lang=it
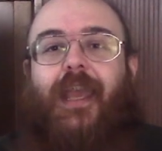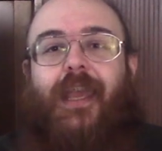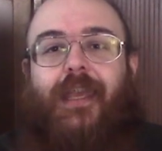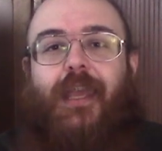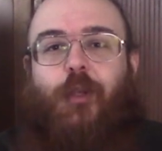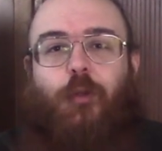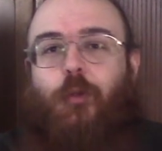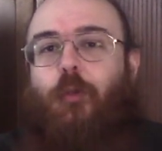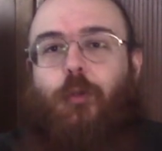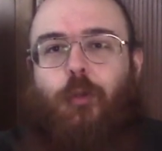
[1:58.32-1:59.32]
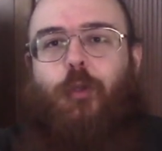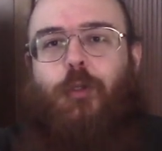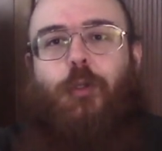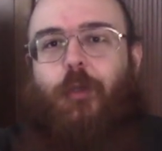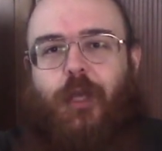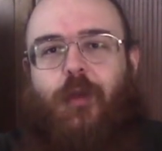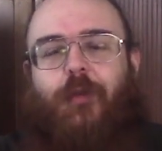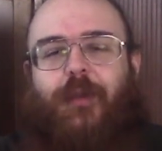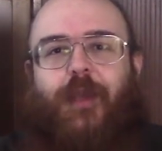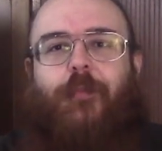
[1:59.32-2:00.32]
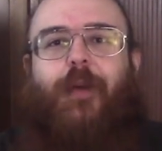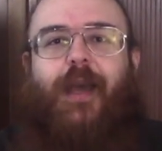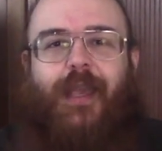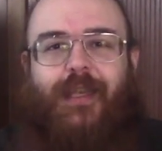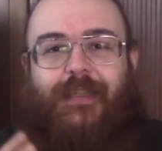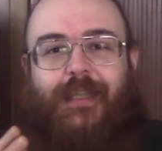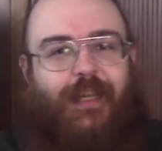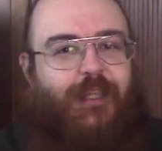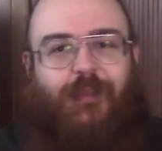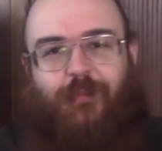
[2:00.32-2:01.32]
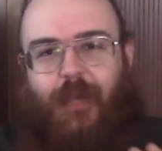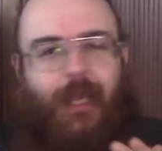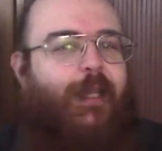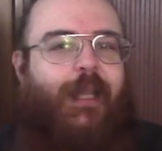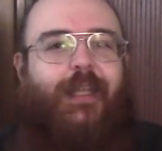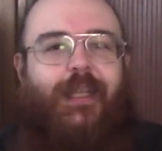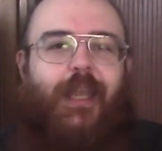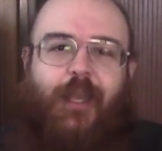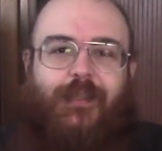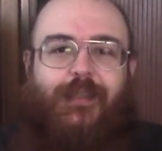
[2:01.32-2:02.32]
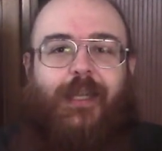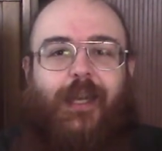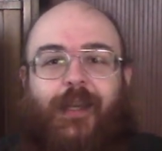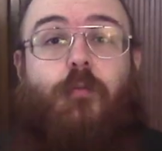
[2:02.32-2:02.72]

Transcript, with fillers: e che tutto ciò che non debba essere smetta di essere.